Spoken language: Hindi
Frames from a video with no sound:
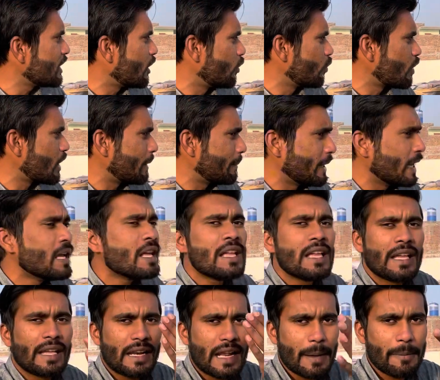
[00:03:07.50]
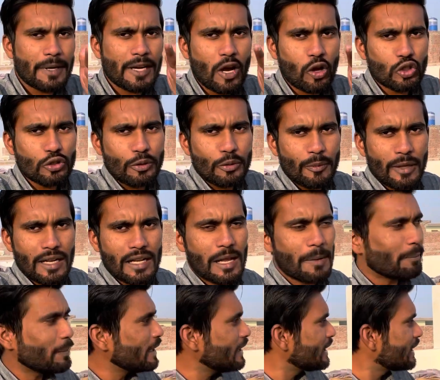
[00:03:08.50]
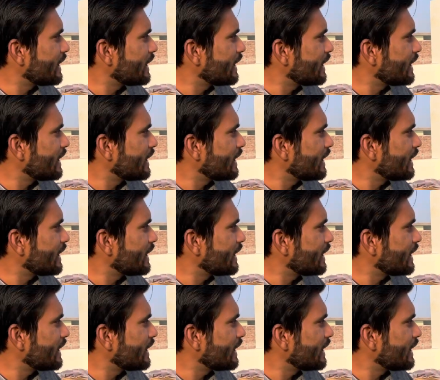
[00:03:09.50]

जाऊंगा मैं रैबिट हाउस भी तुम्हारा कंप्लीट